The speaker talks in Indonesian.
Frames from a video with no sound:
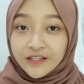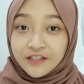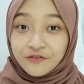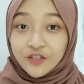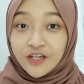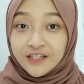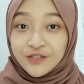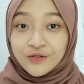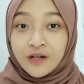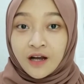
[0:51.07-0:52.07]
iya, di video ini
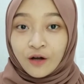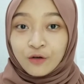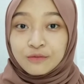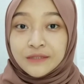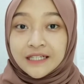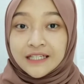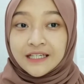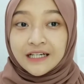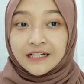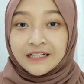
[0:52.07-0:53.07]
juga aku
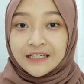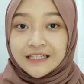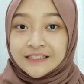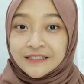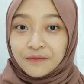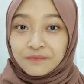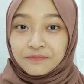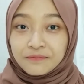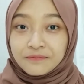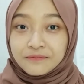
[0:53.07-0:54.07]
beli uh, hijab
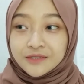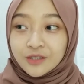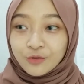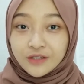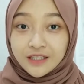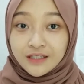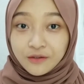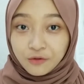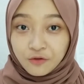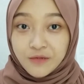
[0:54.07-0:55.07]

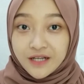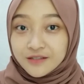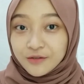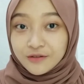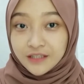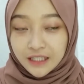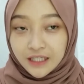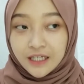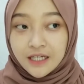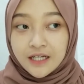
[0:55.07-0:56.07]
ceruti gitu, bahan
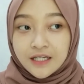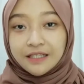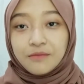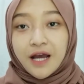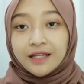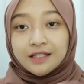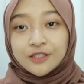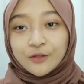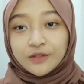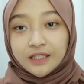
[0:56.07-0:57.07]
ceruti. Ini bahannya
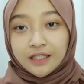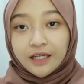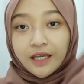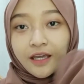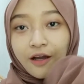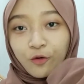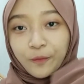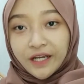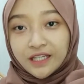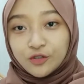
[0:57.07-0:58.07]
ceruti, kayak yang aku
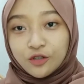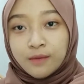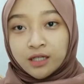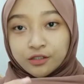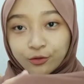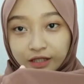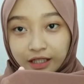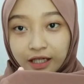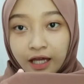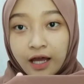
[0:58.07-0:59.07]
pakai ini juga bahan
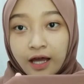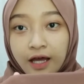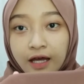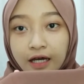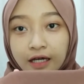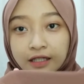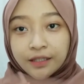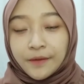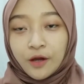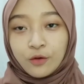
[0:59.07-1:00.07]
ceruti. Uh,
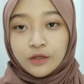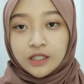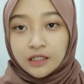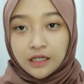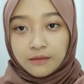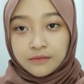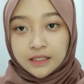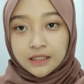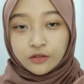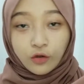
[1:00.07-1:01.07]
tapi aku ini nggak
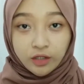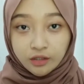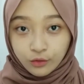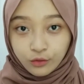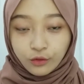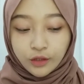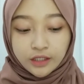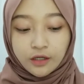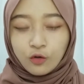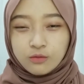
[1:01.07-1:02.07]
beli di toko itu,
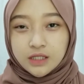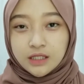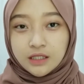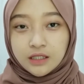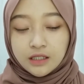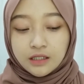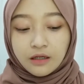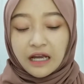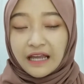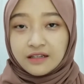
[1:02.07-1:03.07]
ini aku beli
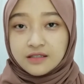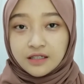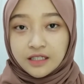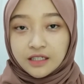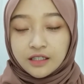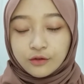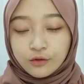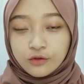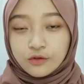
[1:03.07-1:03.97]
kain sendiri gitu,